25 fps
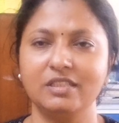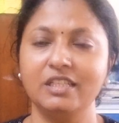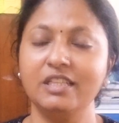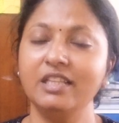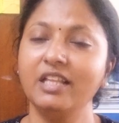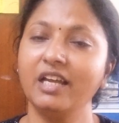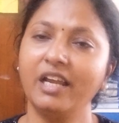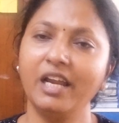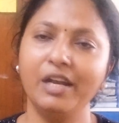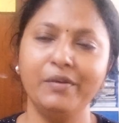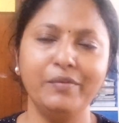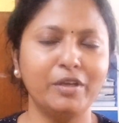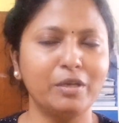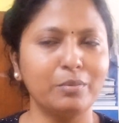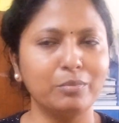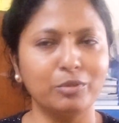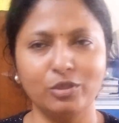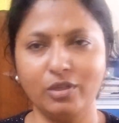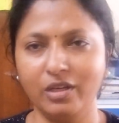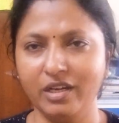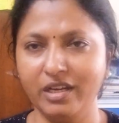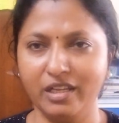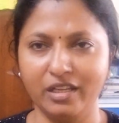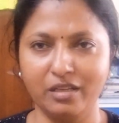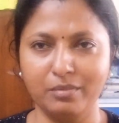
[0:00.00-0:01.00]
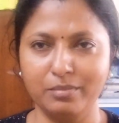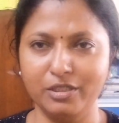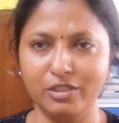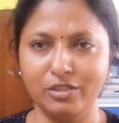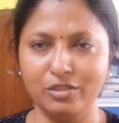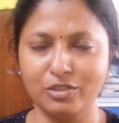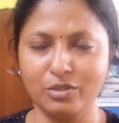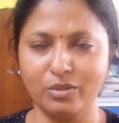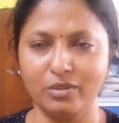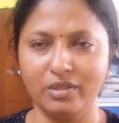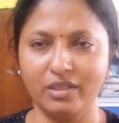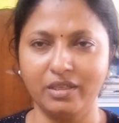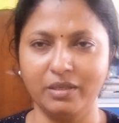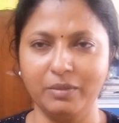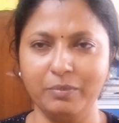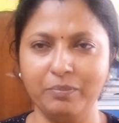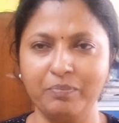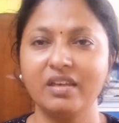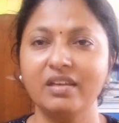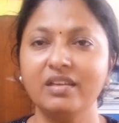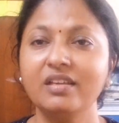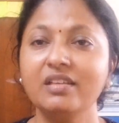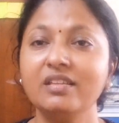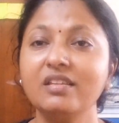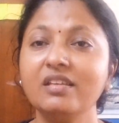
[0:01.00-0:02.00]
இந்த கேள்விக்கு முதல்ல நீங்கள் பதில் சொல்லுங்கள்
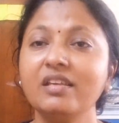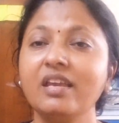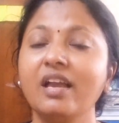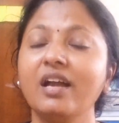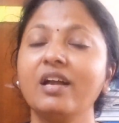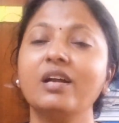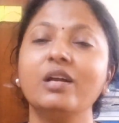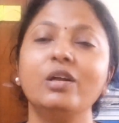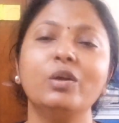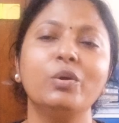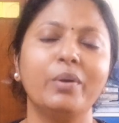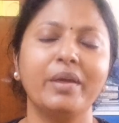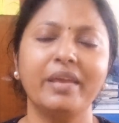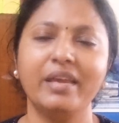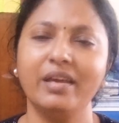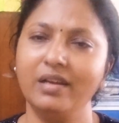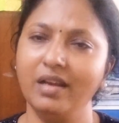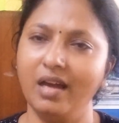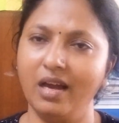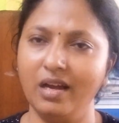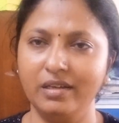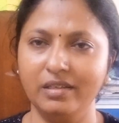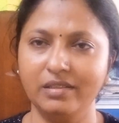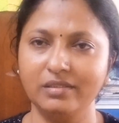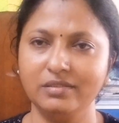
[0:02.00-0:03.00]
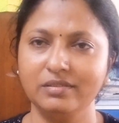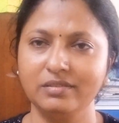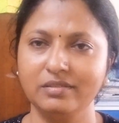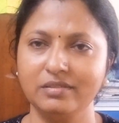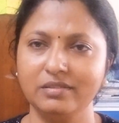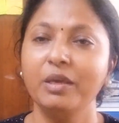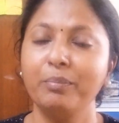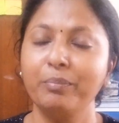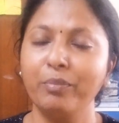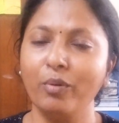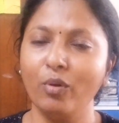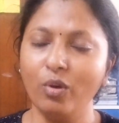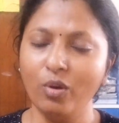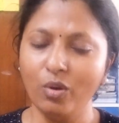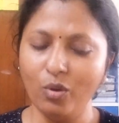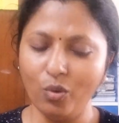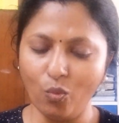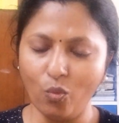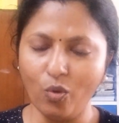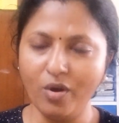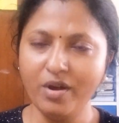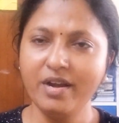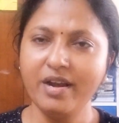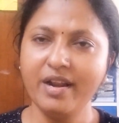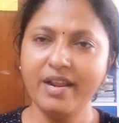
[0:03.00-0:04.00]
இது எங்களுடைய நாடு இப்போ
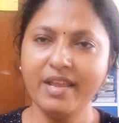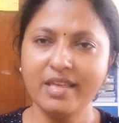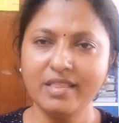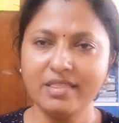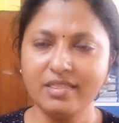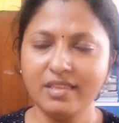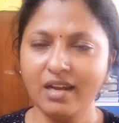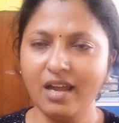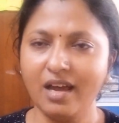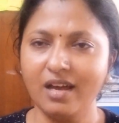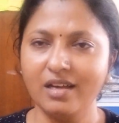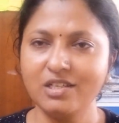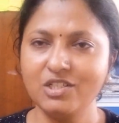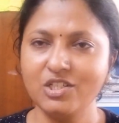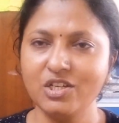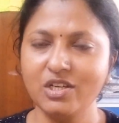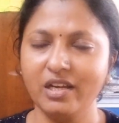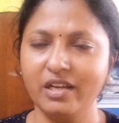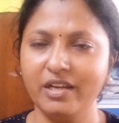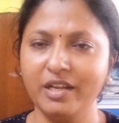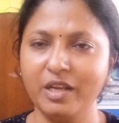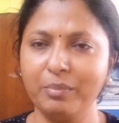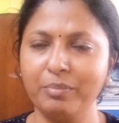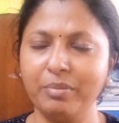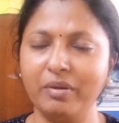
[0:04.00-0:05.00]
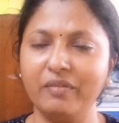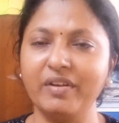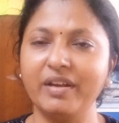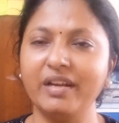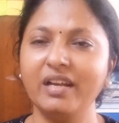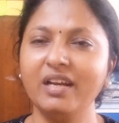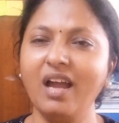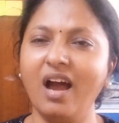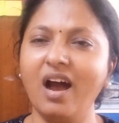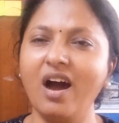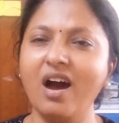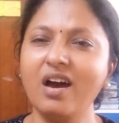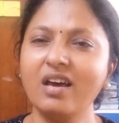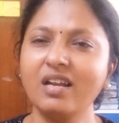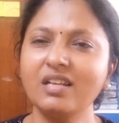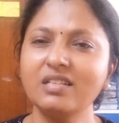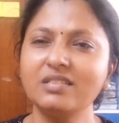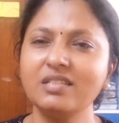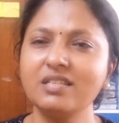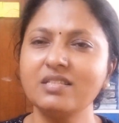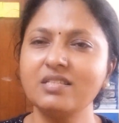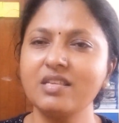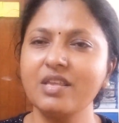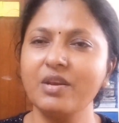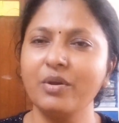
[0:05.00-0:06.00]
ஒன்றியத்தில் ஆட்சியில் இருப்பவர்கள்
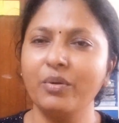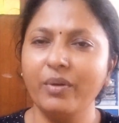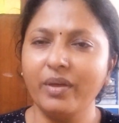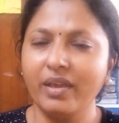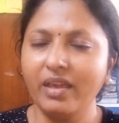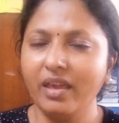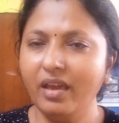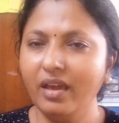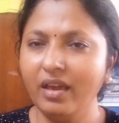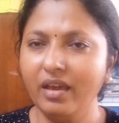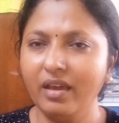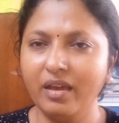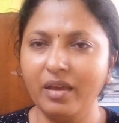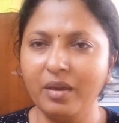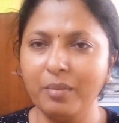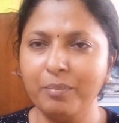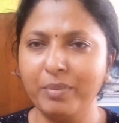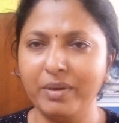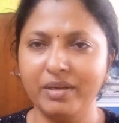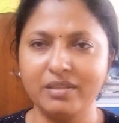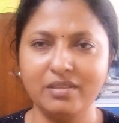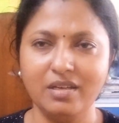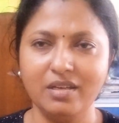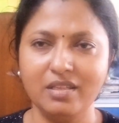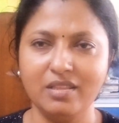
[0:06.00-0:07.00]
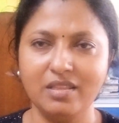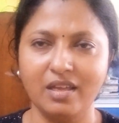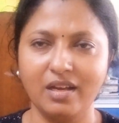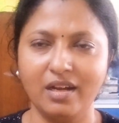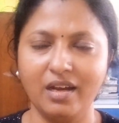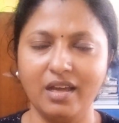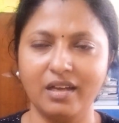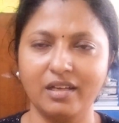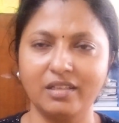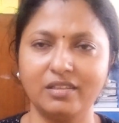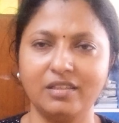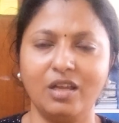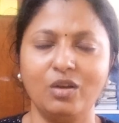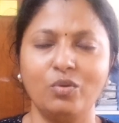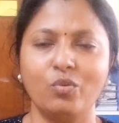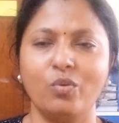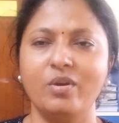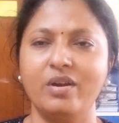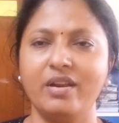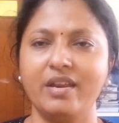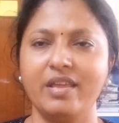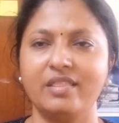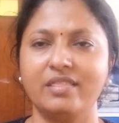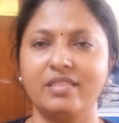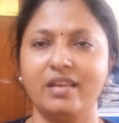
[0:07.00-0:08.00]
ஆர்எஸ்எஸ்ஸினுடைய பிரதிநிதிகளாகத்தான்
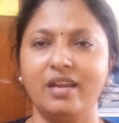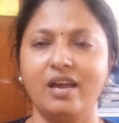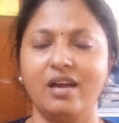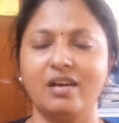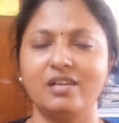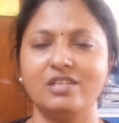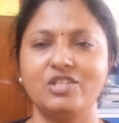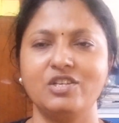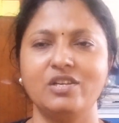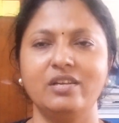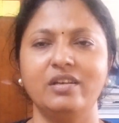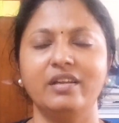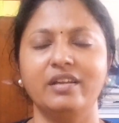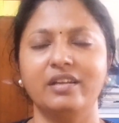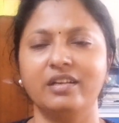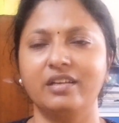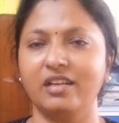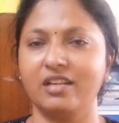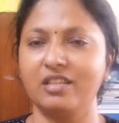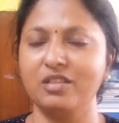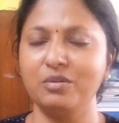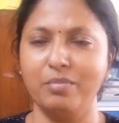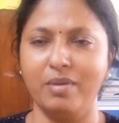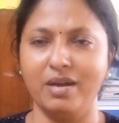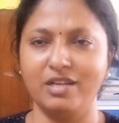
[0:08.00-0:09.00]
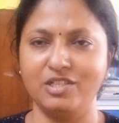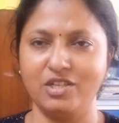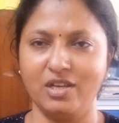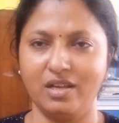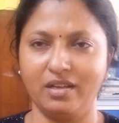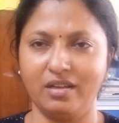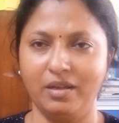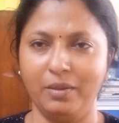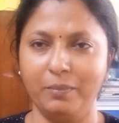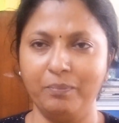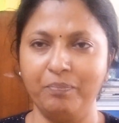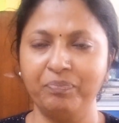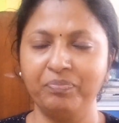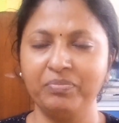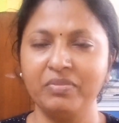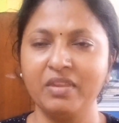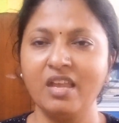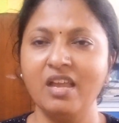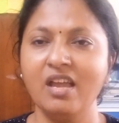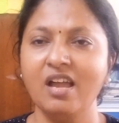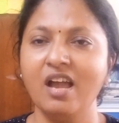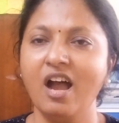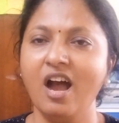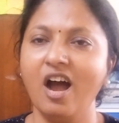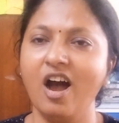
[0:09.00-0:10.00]
ஒன்றியத்தில் ஆட்சியில் இருக்கிறது பாஜக
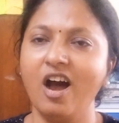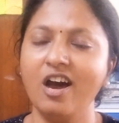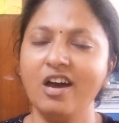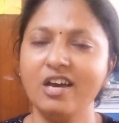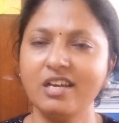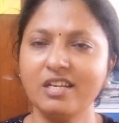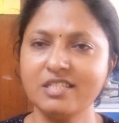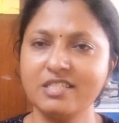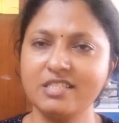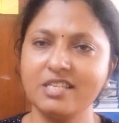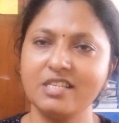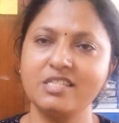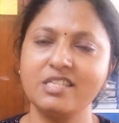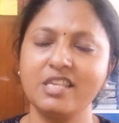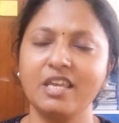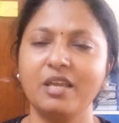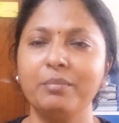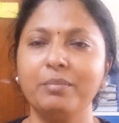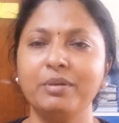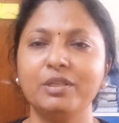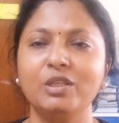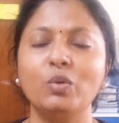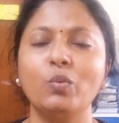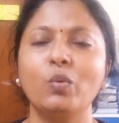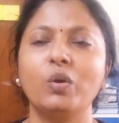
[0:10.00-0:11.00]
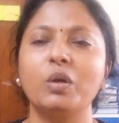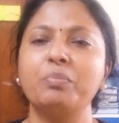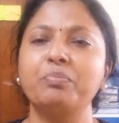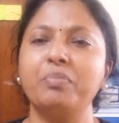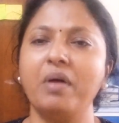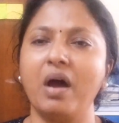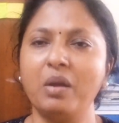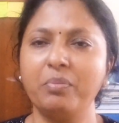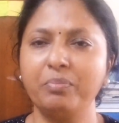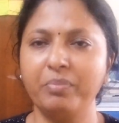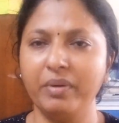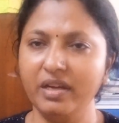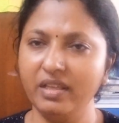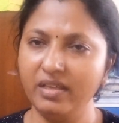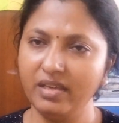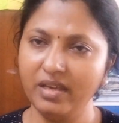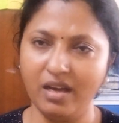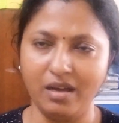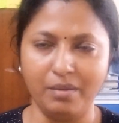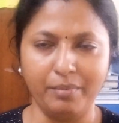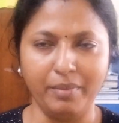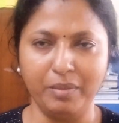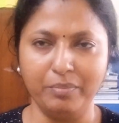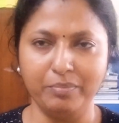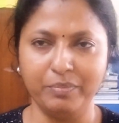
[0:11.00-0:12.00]
ஆர்எஸ்எஸ் என்பது ஒரு பார்ப்பனிய
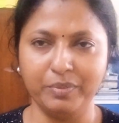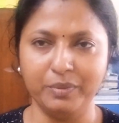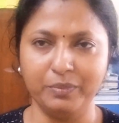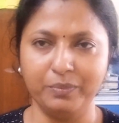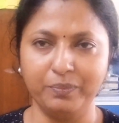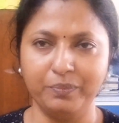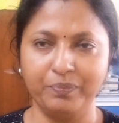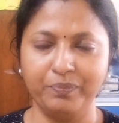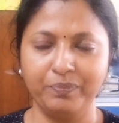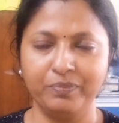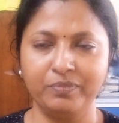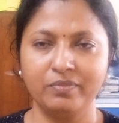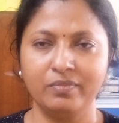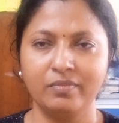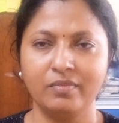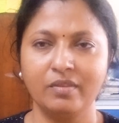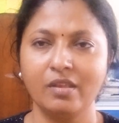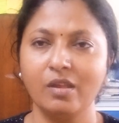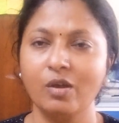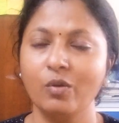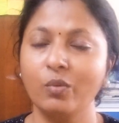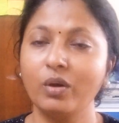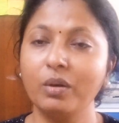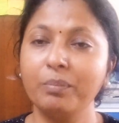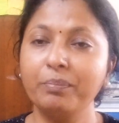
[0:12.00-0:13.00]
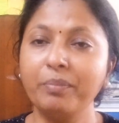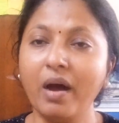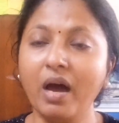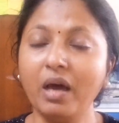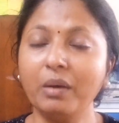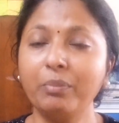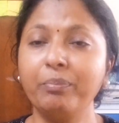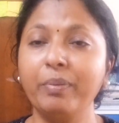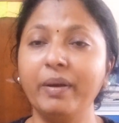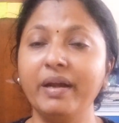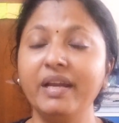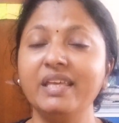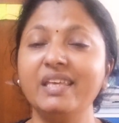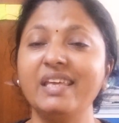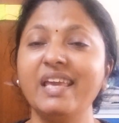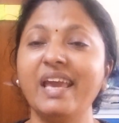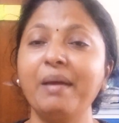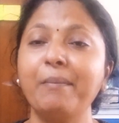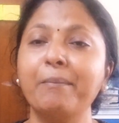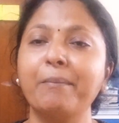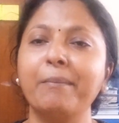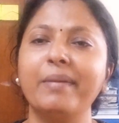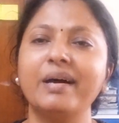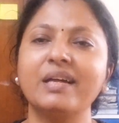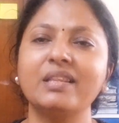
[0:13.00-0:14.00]
அமைப்பு ஒரு பார்ப்பனிய
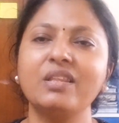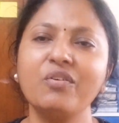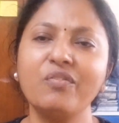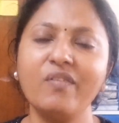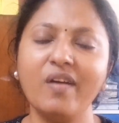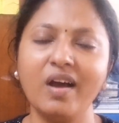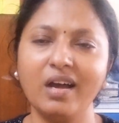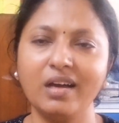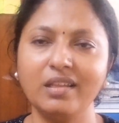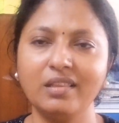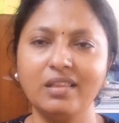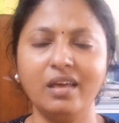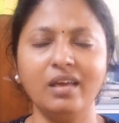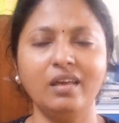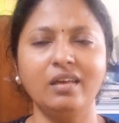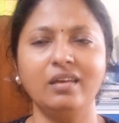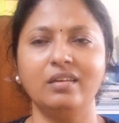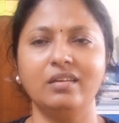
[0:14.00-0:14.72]
மதவாத